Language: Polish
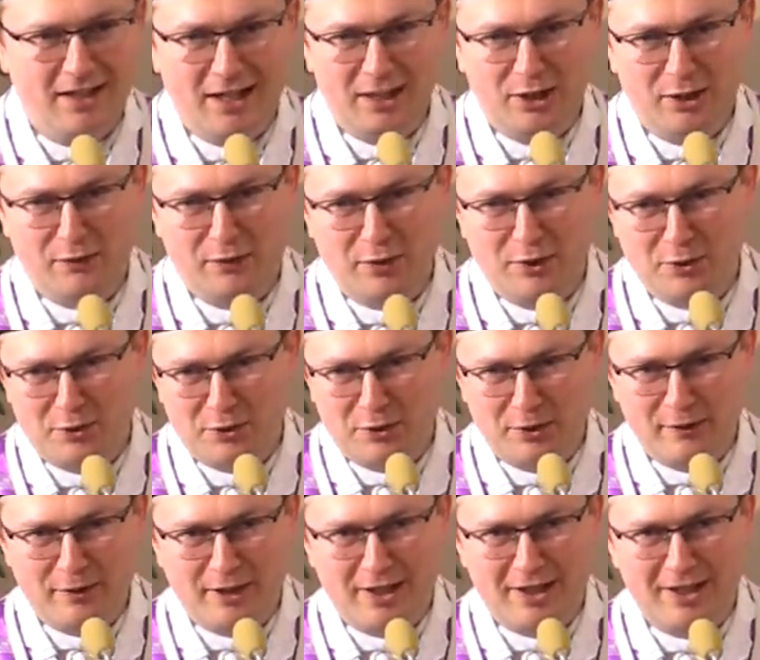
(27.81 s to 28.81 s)

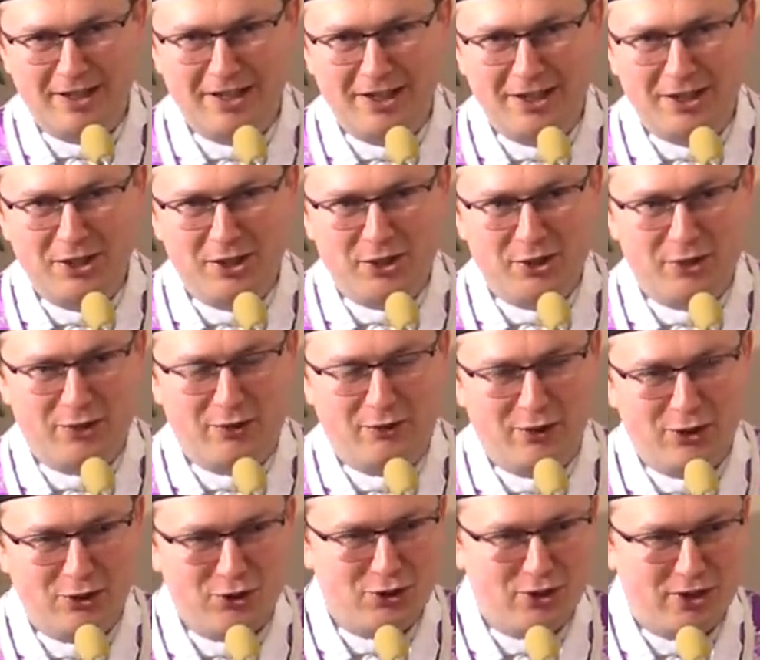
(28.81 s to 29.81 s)
adwentowa
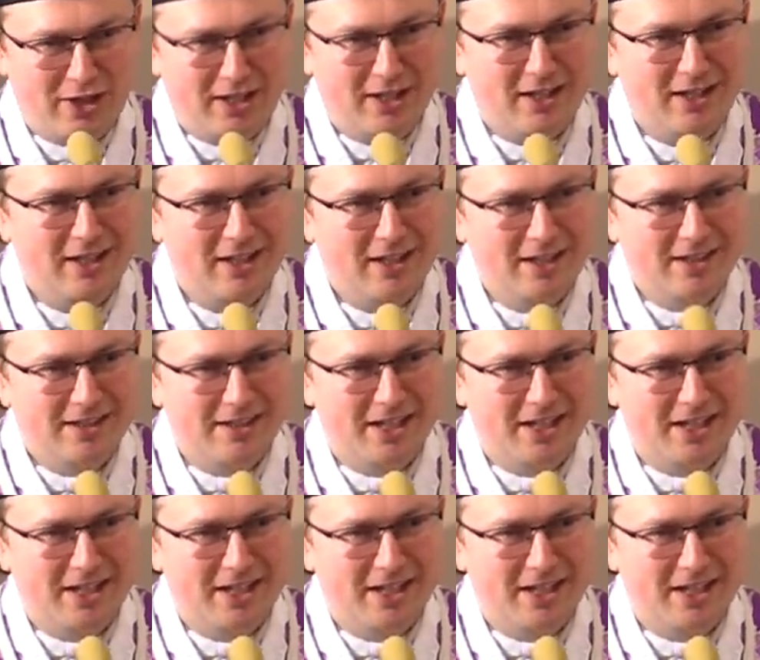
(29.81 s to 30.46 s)
świeczka